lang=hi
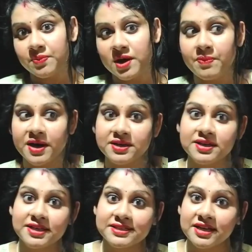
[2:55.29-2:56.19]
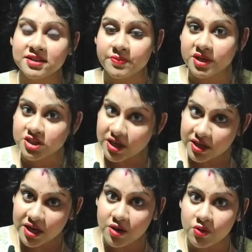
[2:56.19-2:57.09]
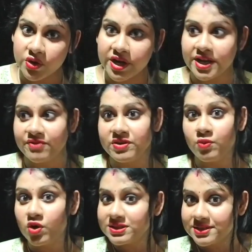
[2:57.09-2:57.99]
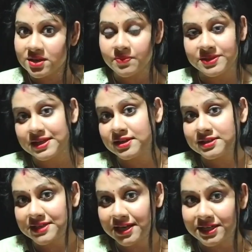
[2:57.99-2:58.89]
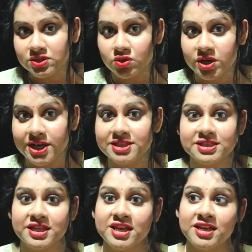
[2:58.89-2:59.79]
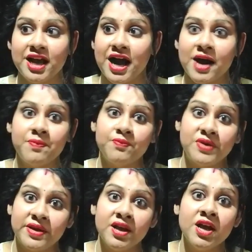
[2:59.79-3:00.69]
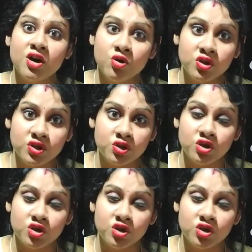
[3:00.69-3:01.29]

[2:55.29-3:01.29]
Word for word: आपका पार्टनर के साथ आपका झगड़ा हो रहा है या फिर बहुत सारा मिसअंडरस्टैंडिंग्स हो रहा है जिसके लिए आप खुद